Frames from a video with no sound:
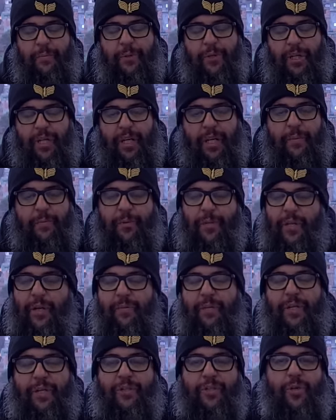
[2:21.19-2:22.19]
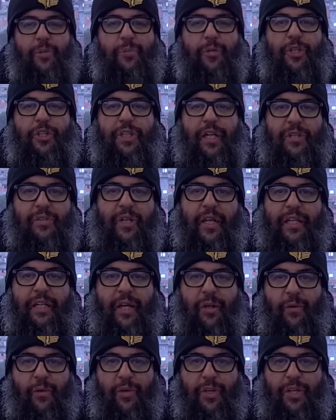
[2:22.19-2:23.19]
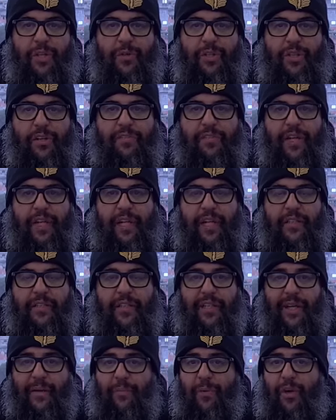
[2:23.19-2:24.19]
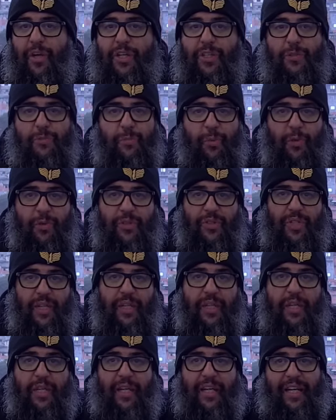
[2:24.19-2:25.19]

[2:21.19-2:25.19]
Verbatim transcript: Por quê? Porque, mano, eu tenho um projeto lá da ONG, o Interferência, que é maior responsa.